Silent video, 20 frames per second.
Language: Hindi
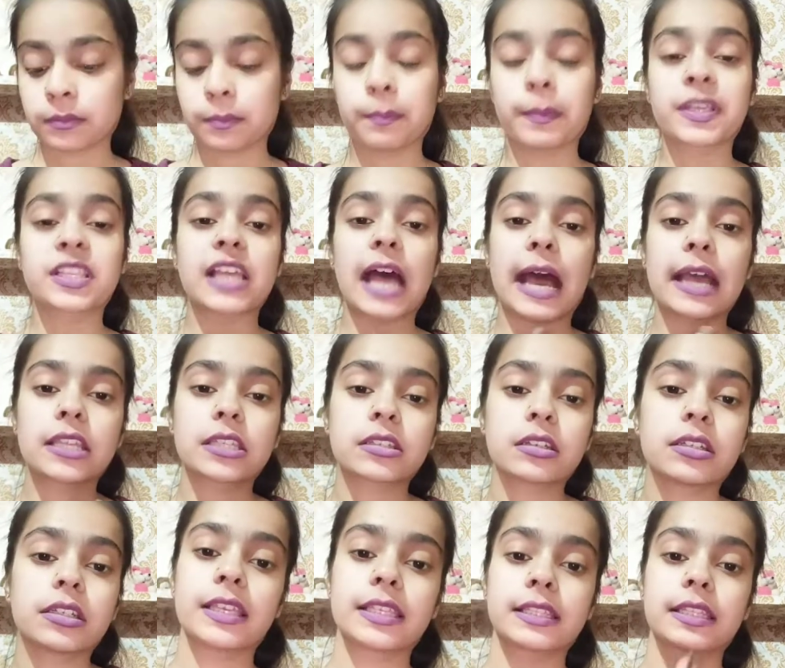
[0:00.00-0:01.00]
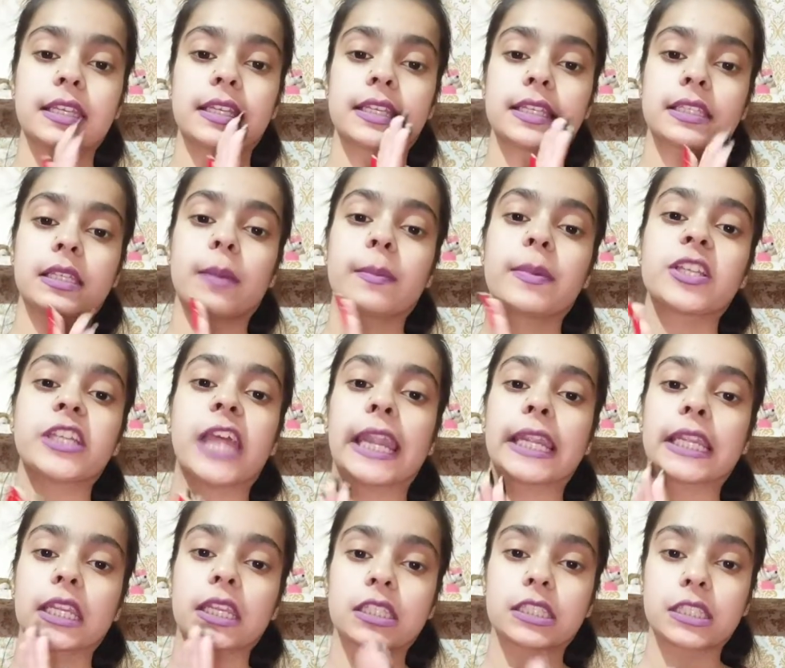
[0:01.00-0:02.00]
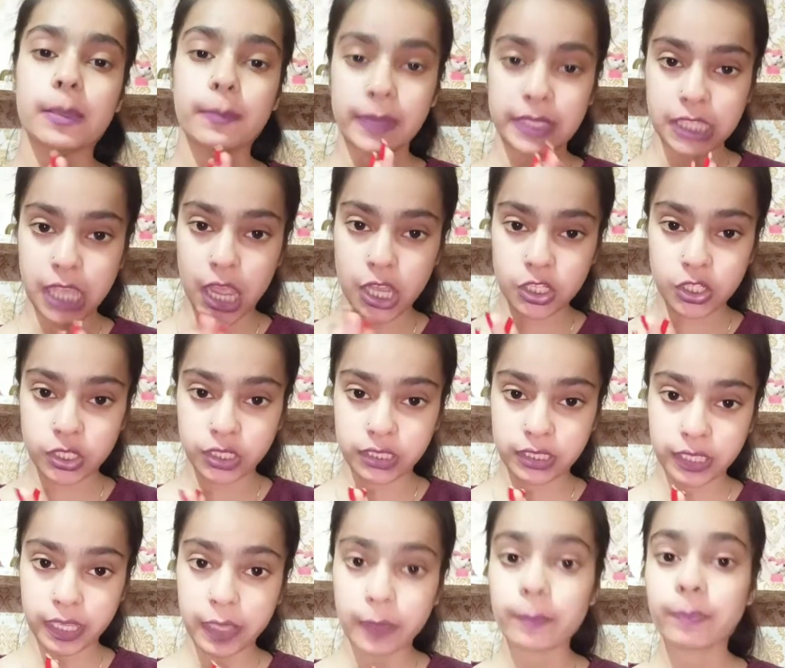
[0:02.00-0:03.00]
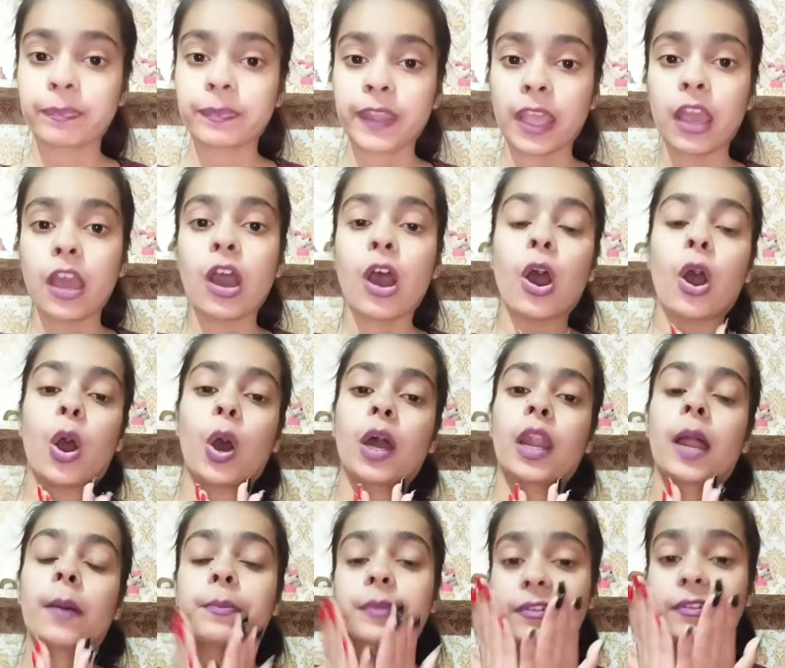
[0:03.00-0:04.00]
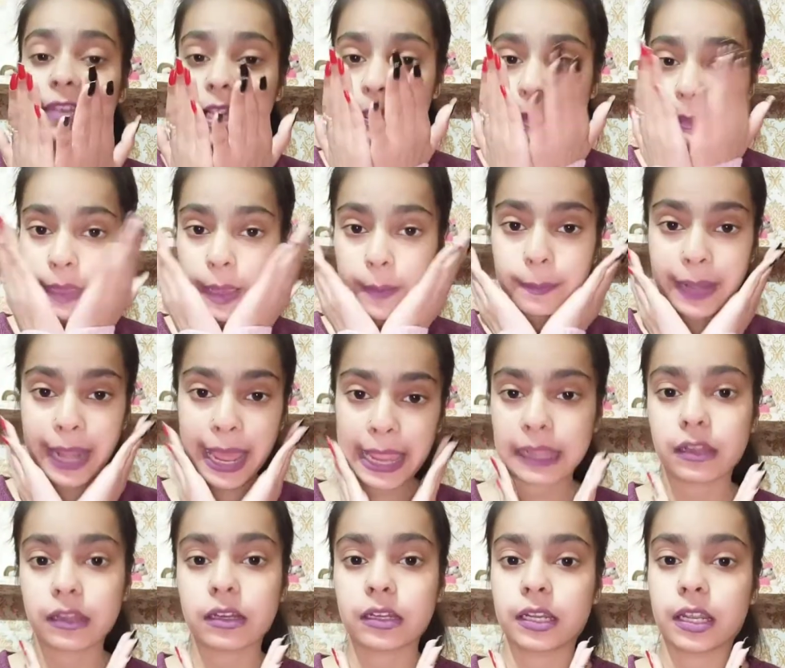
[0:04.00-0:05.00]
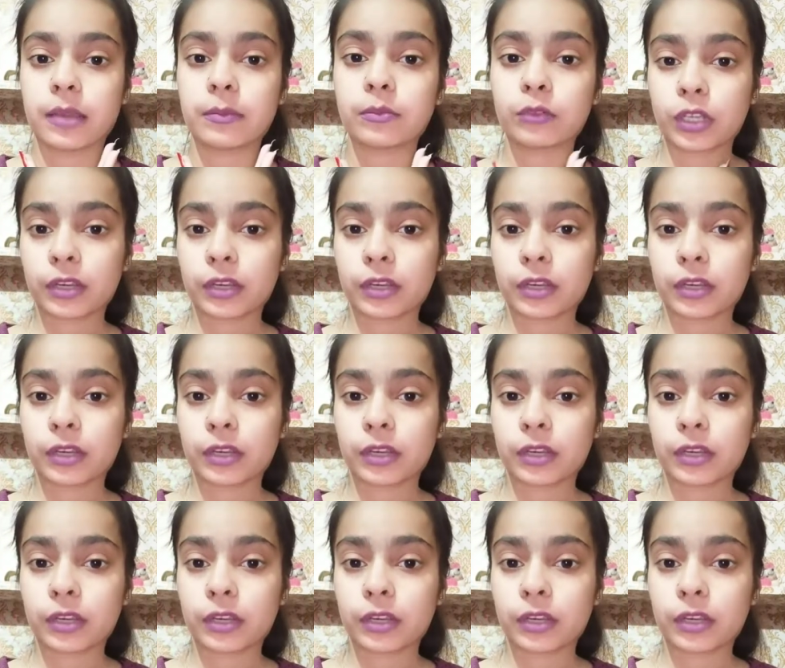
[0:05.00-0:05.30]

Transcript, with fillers: मसाज करनी इस तरीके से हमें जेंटली इसकी मसाज करनी है और अपने फेस पे अप्लाई करना है